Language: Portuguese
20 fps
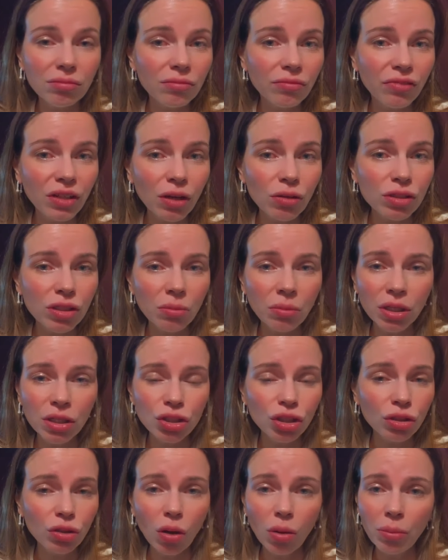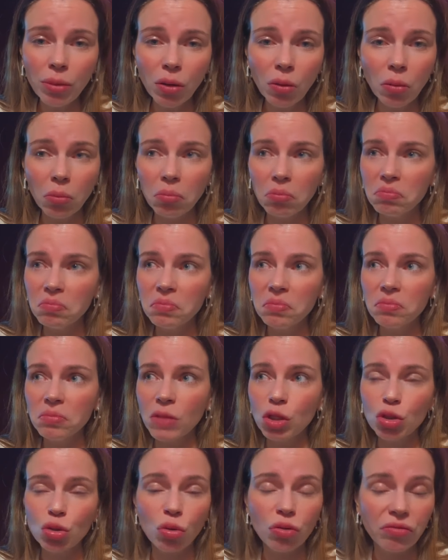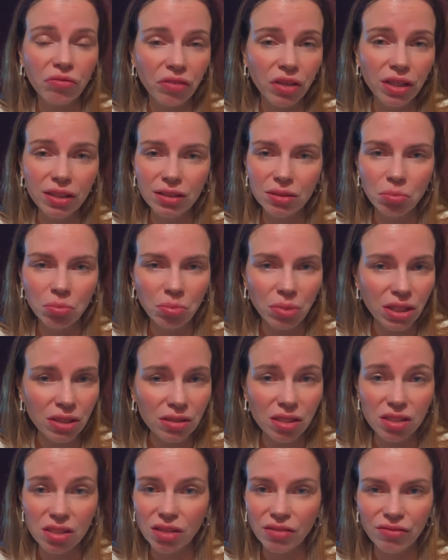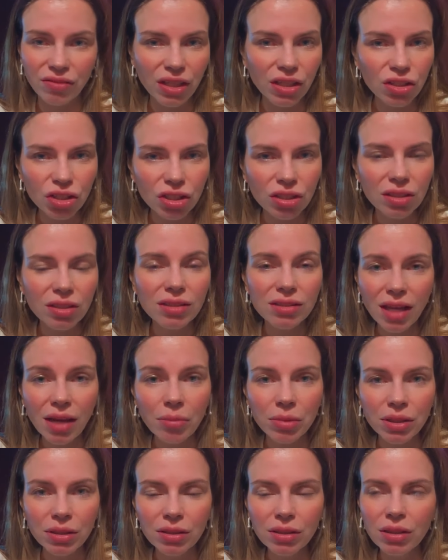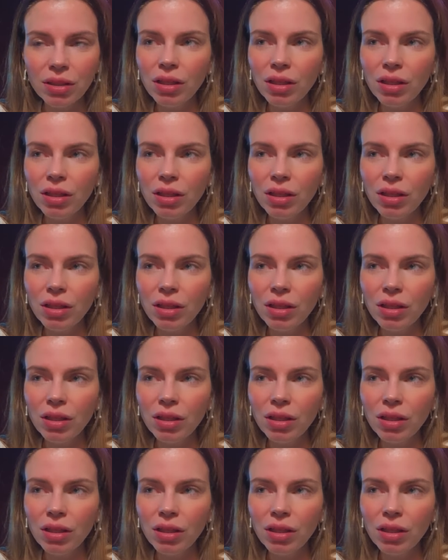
no final de semana a gente comeu sorvete, pizza, cerveja, sabe?